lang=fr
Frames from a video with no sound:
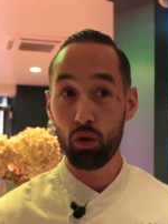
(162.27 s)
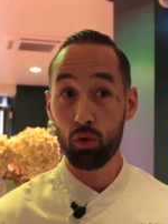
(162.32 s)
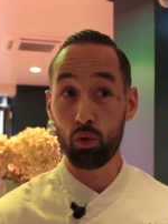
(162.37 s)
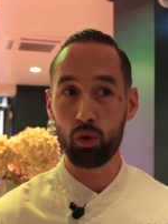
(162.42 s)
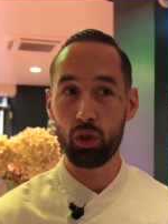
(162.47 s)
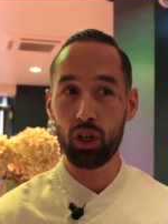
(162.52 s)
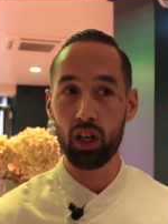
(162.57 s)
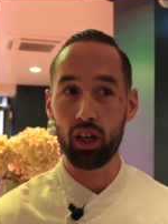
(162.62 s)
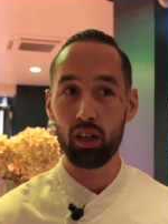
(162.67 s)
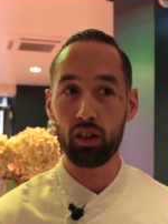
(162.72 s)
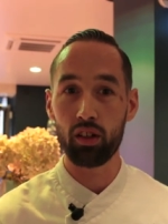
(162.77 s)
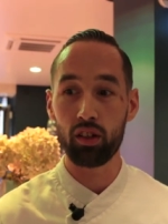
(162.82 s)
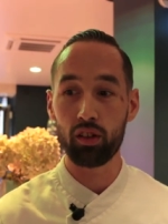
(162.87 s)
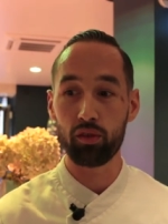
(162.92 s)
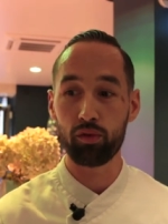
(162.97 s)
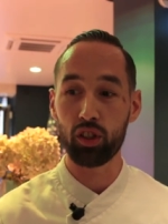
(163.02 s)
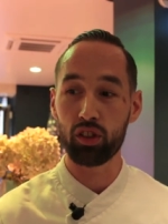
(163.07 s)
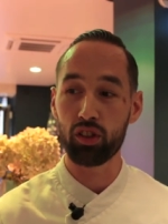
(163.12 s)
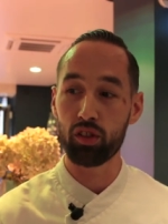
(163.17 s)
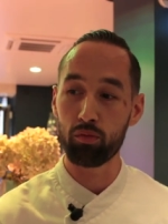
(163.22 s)
où là,
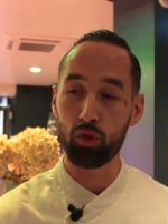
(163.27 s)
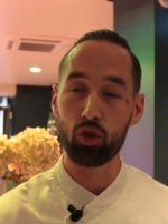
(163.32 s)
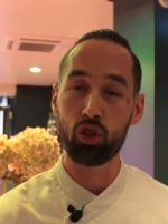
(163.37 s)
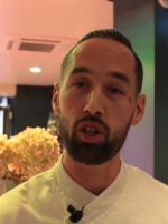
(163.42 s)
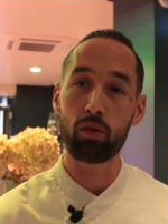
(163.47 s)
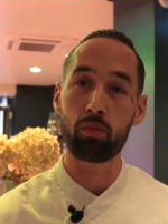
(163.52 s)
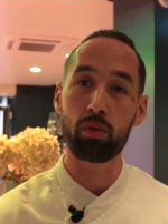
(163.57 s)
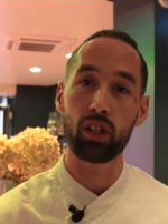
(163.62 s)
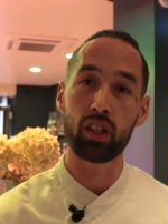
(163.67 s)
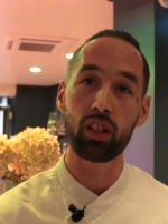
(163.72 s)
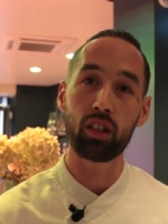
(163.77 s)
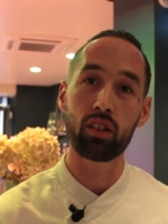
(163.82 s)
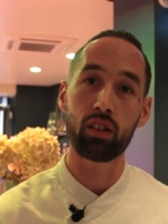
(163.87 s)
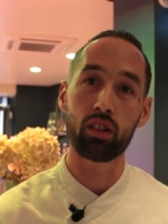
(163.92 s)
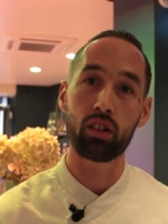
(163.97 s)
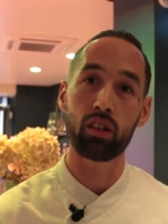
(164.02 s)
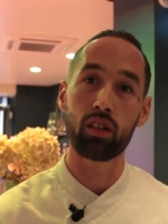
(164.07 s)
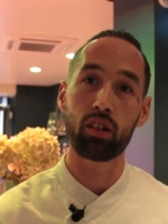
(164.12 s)
effectivement, j'ai pris